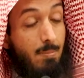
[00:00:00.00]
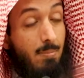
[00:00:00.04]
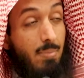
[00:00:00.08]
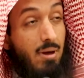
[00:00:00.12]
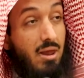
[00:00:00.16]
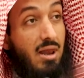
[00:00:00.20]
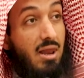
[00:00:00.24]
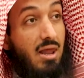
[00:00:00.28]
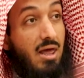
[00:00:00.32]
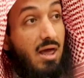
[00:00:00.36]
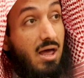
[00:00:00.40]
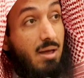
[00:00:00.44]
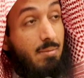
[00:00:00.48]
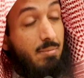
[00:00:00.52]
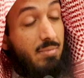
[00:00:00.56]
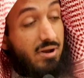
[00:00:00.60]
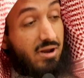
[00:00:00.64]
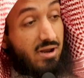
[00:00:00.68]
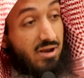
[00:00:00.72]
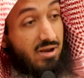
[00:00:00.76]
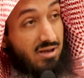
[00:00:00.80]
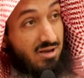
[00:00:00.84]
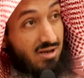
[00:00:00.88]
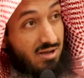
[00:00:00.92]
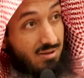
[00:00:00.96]
بل
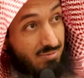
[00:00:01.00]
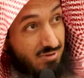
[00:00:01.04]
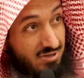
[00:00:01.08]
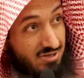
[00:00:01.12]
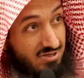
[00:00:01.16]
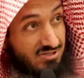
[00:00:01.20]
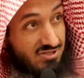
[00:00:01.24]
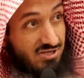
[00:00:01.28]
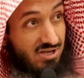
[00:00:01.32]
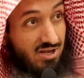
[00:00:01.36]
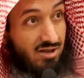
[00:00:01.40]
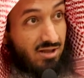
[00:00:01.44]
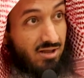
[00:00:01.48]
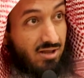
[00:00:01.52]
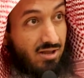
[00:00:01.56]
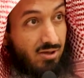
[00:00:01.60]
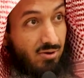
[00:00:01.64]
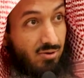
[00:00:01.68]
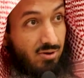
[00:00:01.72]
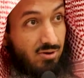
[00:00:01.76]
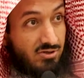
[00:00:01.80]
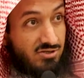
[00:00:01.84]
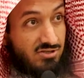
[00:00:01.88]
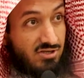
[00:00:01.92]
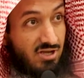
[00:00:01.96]
امر النبي صلى
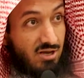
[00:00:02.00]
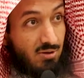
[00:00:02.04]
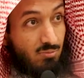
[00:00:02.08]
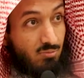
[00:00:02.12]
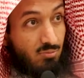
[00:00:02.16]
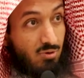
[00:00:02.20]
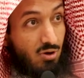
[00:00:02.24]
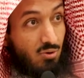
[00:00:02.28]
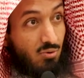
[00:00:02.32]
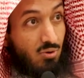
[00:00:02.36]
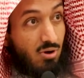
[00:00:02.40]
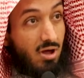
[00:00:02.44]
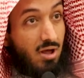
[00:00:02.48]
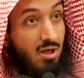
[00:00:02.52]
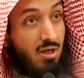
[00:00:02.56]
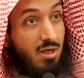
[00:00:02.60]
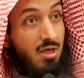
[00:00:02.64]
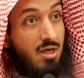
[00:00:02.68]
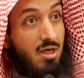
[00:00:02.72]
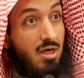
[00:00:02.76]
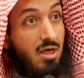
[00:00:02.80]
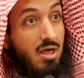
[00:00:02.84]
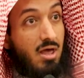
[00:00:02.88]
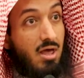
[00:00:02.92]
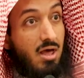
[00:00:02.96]
الله عليه وسلم وهو
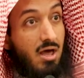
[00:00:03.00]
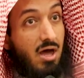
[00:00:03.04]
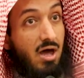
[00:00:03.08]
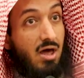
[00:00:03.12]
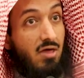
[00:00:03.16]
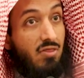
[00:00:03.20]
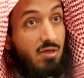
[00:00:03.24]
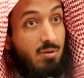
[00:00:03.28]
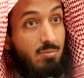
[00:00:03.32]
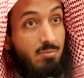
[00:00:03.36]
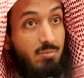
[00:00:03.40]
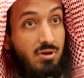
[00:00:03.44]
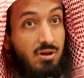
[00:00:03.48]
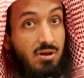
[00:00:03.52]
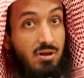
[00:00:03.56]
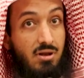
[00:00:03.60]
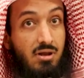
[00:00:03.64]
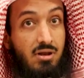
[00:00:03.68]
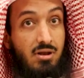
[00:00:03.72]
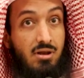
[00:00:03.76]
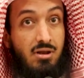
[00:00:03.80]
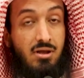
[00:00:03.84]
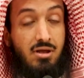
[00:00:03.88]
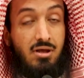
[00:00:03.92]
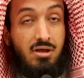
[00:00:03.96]
اعظم
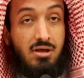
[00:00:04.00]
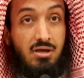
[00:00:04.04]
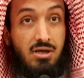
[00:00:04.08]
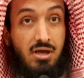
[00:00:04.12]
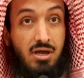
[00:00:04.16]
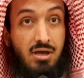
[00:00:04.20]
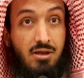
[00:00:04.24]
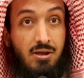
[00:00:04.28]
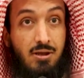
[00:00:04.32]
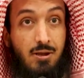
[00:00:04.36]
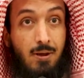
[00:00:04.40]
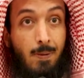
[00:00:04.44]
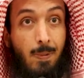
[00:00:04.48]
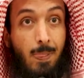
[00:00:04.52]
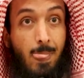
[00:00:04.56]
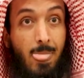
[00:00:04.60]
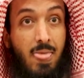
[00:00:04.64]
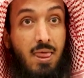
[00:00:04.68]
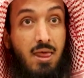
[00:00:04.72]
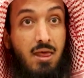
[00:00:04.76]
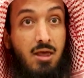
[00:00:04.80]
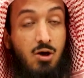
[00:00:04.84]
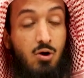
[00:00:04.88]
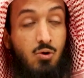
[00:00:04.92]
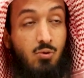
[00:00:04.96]
يعني
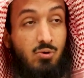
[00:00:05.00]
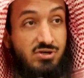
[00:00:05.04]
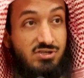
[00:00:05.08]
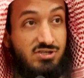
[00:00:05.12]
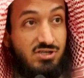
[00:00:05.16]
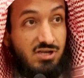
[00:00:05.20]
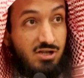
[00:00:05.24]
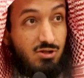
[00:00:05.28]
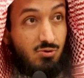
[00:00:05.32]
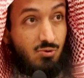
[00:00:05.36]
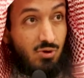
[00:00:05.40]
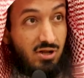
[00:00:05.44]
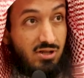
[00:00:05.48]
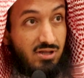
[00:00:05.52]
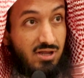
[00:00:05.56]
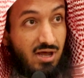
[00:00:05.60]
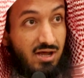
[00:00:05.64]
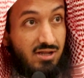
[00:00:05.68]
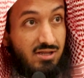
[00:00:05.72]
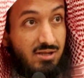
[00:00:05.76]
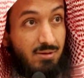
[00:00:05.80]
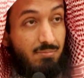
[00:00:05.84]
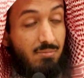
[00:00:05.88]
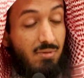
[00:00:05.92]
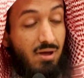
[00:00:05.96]
هو سيد ولد
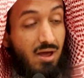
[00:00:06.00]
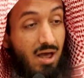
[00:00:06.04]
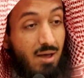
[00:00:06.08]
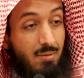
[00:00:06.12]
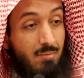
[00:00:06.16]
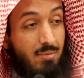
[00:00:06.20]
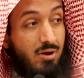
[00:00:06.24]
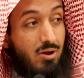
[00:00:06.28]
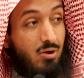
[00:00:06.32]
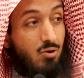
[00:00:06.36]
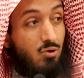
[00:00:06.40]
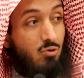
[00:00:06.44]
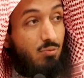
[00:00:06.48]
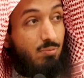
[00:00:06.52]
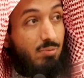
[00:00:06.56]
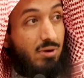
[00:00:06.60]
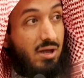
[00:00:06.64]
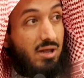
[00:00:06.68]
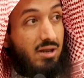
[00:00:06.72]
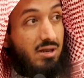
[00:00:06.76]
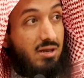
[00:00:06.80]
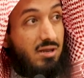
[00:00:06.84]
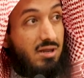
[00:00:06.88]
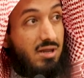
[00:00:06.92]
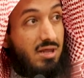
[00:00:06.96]
ادم امره
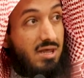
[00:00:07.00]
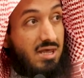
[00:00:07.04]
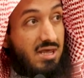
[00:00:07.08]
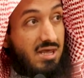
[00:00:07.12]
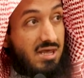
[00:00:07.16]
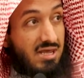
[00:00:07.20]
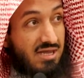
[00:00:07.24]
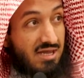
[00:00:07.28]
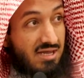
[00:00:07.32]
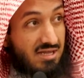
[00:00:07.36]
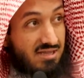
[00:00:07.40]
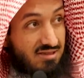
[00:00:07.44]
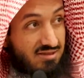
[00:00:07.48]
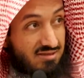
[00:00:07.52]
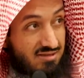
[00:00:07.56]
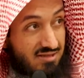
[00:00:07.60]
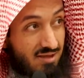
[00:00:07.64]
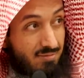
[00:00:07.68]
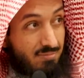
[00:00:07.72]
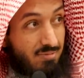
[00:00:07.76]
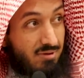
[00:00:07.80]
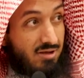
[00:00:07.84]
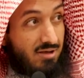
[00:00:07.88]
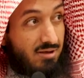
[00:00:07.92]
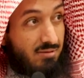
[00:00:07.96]
بان
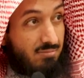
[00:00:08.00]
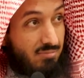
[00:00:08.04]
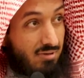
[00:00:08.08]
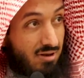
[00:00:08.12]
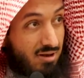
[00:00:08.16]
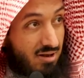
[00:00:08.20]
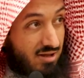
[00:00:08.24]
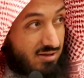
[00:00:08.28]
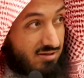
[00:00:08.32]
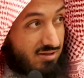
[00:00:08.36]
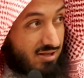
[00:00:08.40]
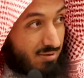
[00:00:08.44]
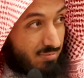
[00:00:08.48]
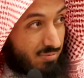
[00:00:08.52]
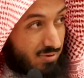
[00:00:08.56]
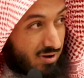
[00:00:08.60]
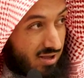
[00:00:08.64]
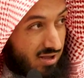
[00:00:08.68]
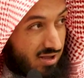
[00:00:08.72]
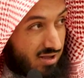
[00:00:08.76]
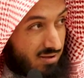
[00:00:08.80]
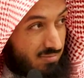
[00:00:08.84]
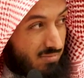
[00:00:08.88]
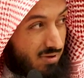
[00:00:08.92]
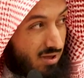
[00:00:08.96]
يتبع مله
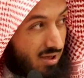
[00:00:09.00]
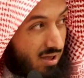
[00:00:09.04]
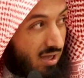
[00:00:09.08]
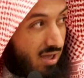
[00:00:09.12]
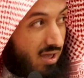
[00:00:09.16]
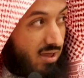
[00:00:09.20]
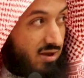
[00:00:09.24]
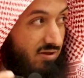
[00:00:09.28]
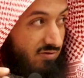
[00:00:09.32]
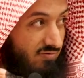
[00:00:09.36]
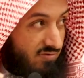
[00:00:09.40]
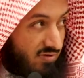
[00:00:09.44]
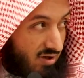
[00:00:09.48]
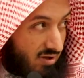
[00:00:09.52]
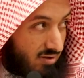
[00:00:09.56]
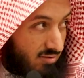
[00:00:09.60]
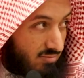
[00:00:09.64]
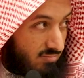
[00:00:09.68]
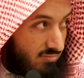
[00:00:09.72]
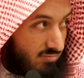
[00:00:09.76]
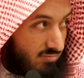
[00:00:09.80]
ابراهيم حنيفا.